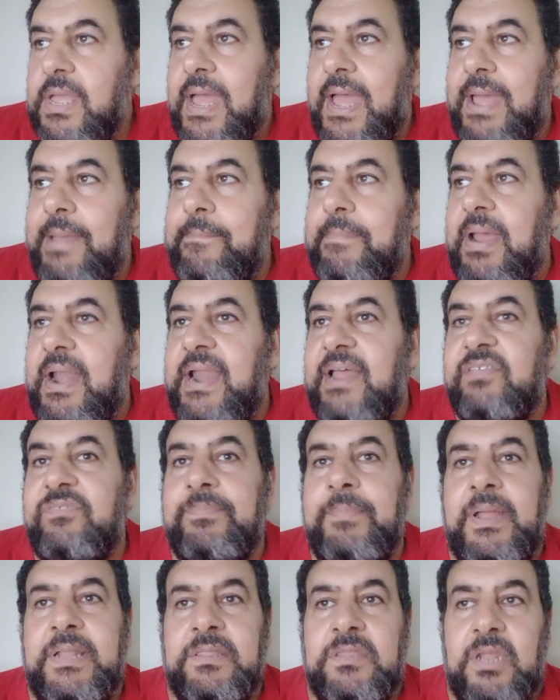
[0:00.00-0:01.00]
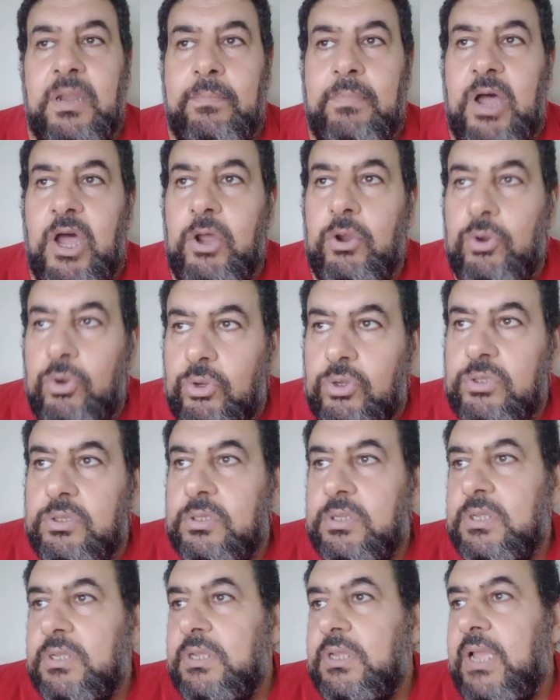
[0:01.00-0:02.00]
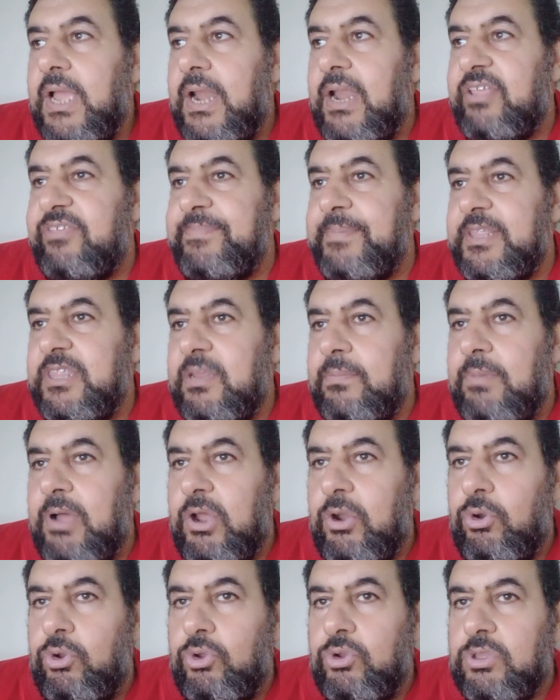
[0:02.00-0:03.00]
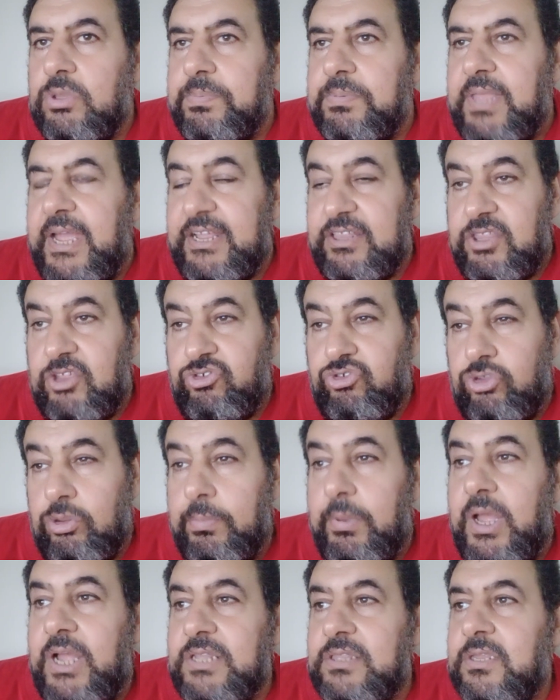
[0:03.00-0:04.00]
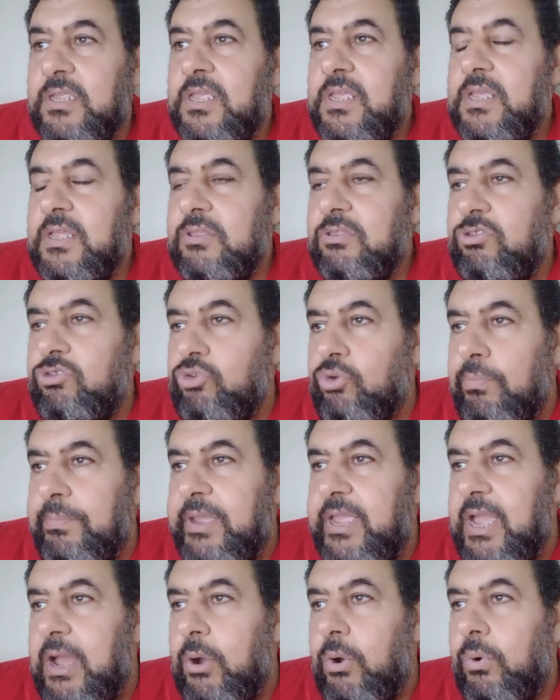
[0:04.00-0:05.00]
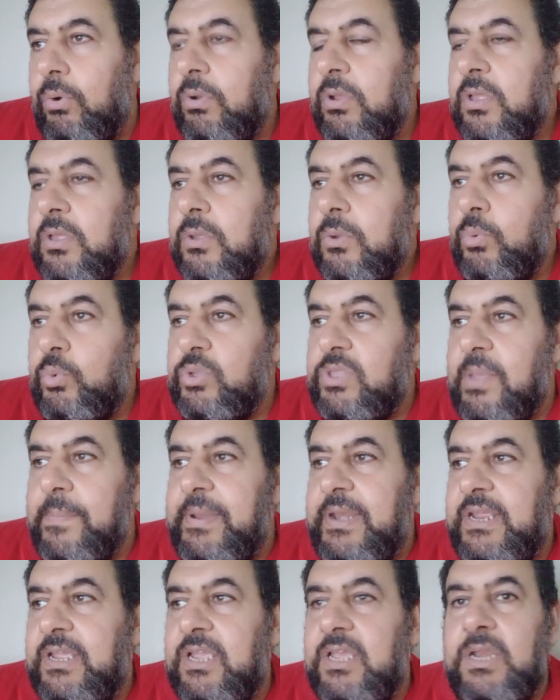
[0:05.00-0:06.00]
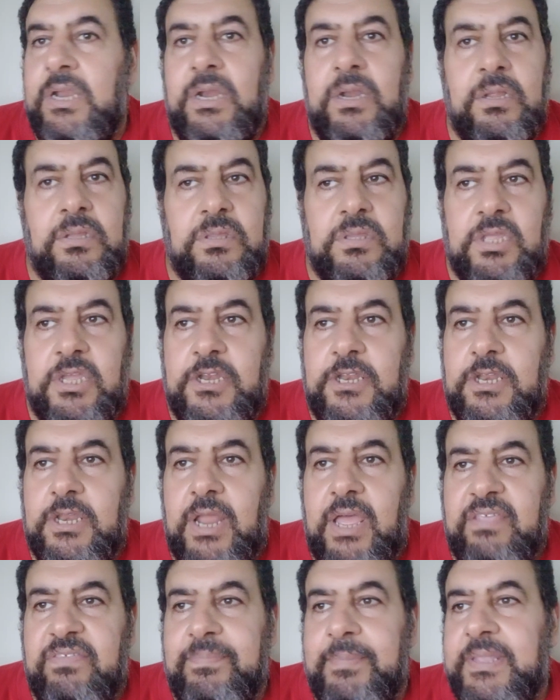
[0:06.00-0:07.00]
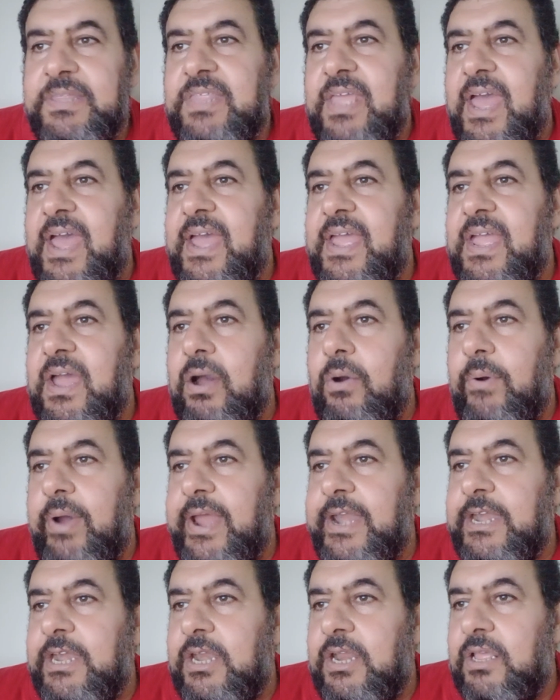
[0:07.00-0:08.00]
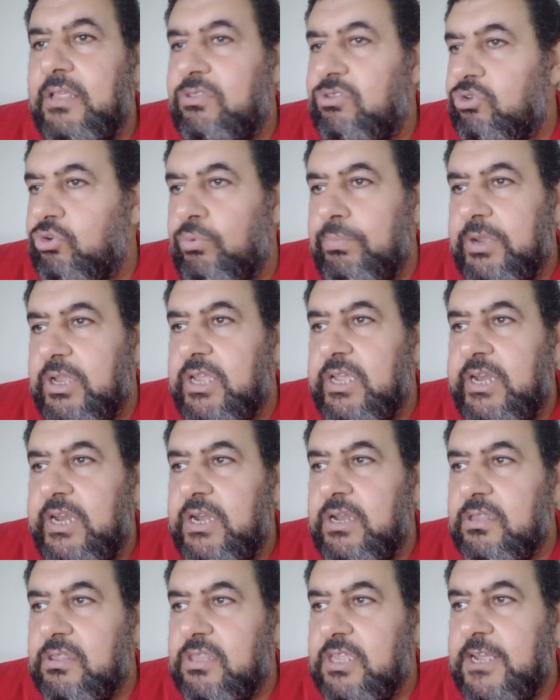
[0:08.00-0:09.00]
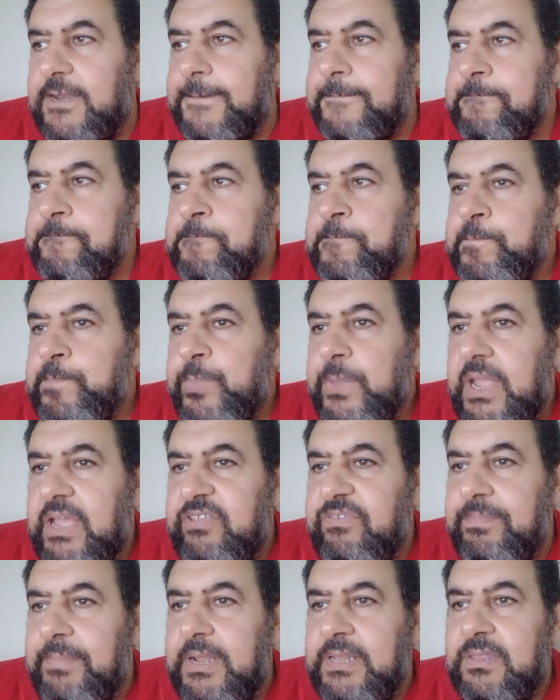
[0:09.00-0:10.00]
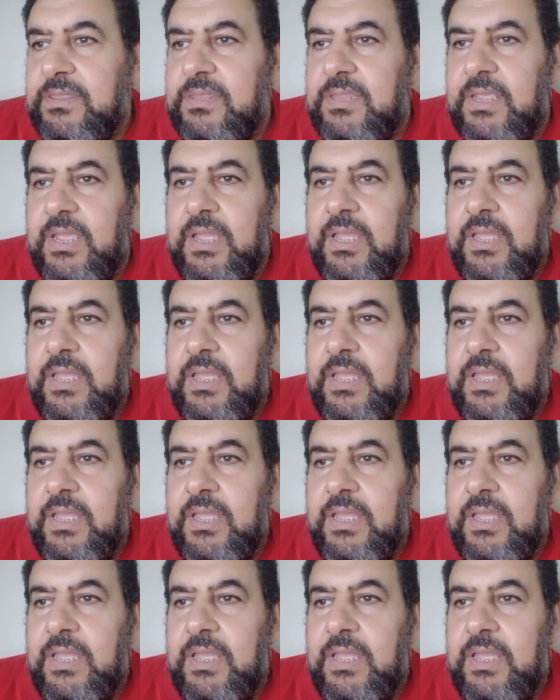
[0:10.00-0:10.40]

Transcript: أما الأسمنت المخلوط الأسمنت المخلوط بتاع التشطيبات 980 جنيه للطن أسمنت آية 1 900 جنيه للطن أسمنت